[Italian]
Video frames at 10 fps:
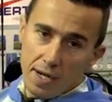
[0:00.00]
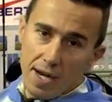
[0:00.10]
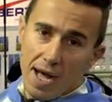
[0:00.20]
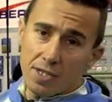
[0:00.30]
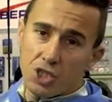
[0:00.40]

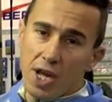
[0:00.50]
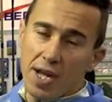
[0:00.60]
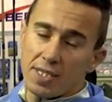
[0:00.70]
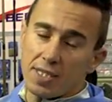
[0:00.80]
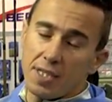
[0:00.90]
Lancia
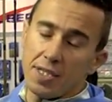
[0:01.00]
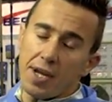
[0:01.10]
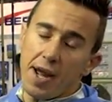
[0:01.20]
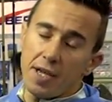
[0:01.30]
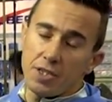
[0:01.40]
esche di
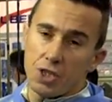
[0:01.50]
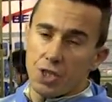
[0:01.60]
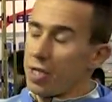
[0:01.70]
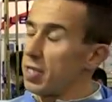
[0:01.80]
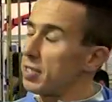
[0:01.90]

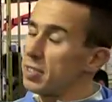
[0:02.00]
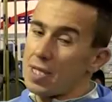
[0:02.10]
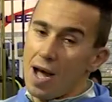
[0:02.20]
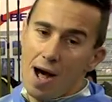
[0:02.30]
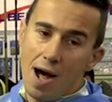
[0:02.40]
range
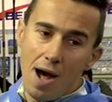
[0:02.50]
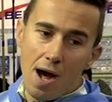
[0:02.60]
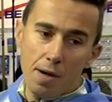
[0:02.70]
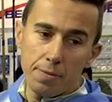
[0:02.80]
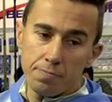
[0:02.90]

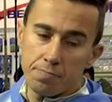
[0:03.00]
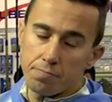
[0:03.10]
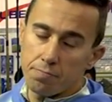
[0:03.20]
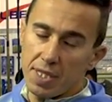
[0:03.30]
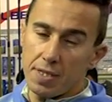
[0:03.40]
da
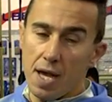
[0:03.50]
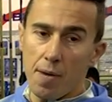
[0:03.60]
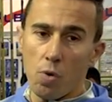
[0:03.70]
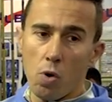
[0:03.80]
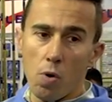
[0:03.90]

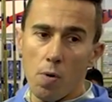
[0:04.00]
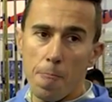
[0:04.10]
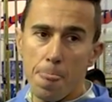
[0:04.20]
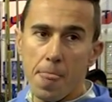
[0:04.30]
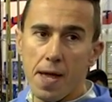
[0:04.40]
mettiamo
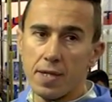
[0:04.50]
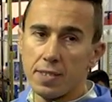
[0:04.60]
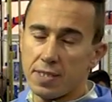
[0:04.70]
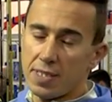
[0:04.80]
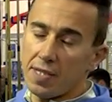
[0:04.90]

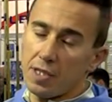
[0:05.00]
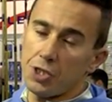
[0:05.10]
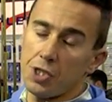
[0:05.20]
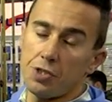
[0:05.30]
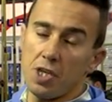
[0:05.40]
7
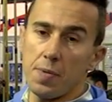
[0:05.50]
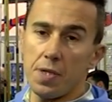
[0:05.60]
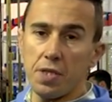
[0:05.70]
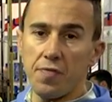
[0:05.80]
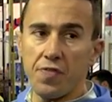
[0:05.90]

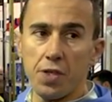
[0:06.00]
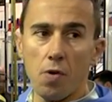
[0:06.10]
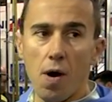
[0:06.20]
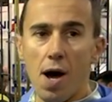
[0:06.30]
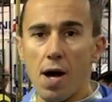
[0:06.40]
cm
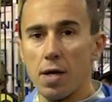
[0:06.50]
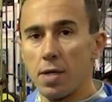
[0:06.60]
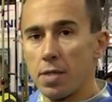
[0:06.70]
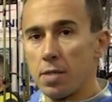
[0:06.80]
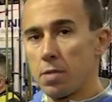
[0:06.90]
fino a
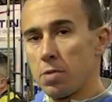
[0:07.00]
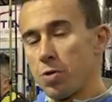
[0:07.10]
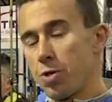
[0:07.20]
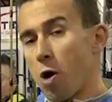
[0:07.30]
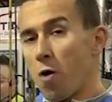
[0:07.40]

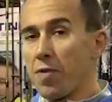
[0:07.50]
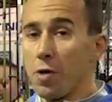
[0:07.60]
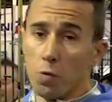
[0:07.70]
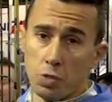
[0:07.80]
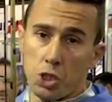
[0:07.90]

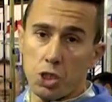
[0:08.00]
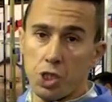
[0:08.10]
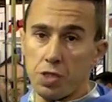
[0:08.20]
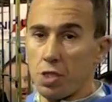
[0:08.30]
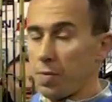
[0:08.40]
9-11
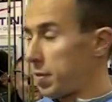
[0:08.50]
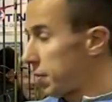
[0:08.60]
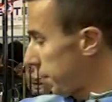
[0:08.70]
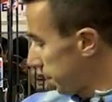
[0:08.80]
cm.